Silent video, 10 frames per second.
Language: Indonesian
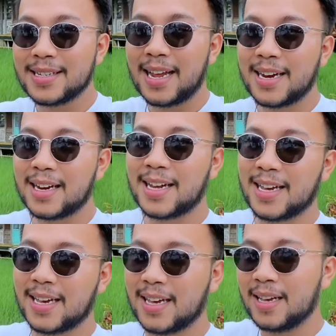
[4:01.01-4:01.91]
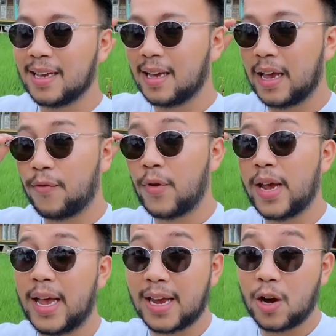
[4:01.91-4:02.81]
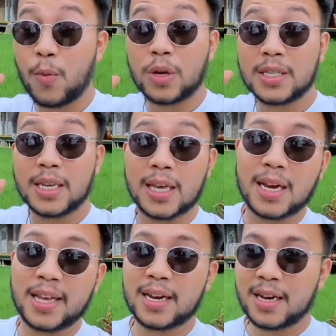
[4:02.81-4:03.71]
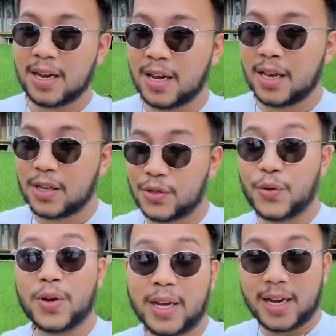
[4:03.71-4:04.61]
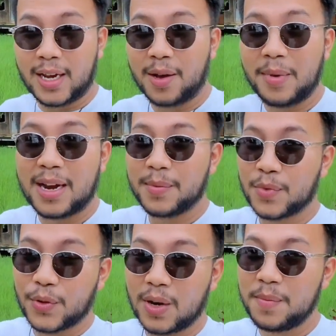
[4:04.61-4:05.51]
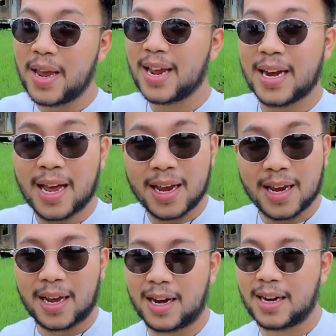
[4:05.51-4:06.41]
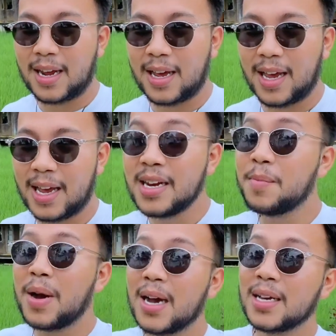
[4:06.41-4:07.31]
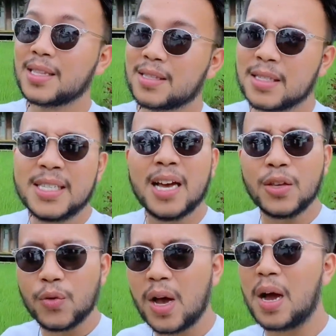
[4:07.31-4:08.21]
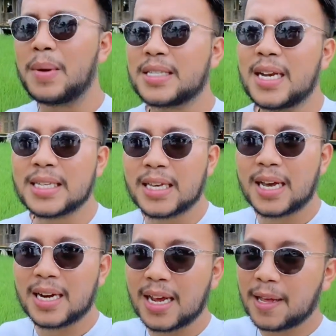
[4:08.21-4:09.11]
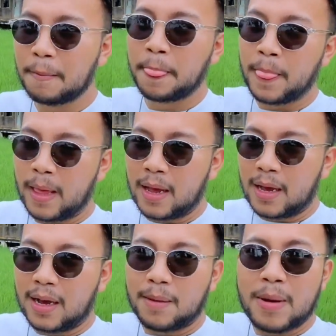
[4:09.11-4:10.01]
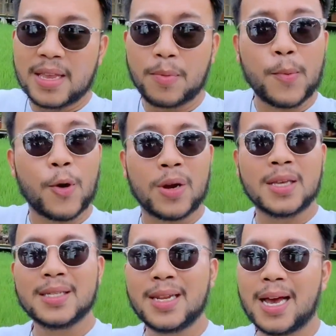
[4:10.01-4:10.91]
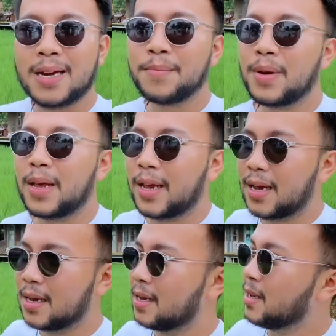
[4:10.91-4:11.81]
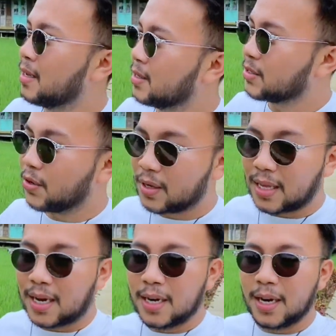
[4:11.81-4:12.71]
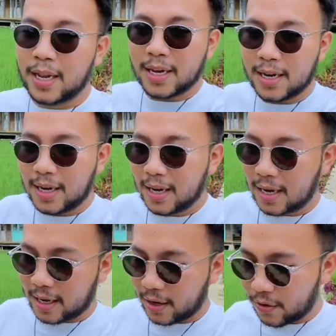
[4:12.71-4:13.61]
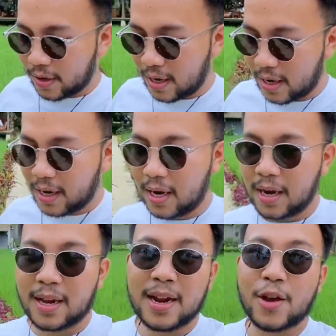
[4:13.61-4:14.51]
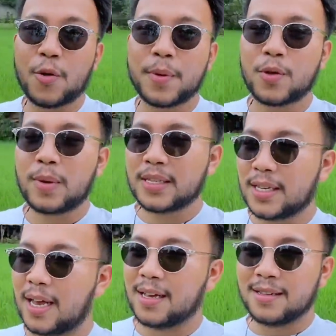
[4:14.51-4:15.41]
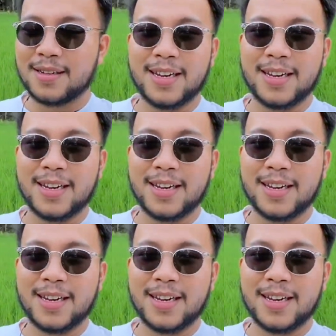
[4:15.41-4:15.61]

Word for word: dan FYI kalau mau kesini kalian sore ke malam tuh lebih enak karena adem banget siang juga nggak masalah sih karena uh, banyak pepohonan jadi adem lah ya so kita keliling-keliling lagi yuk di kedai kopi rumah sana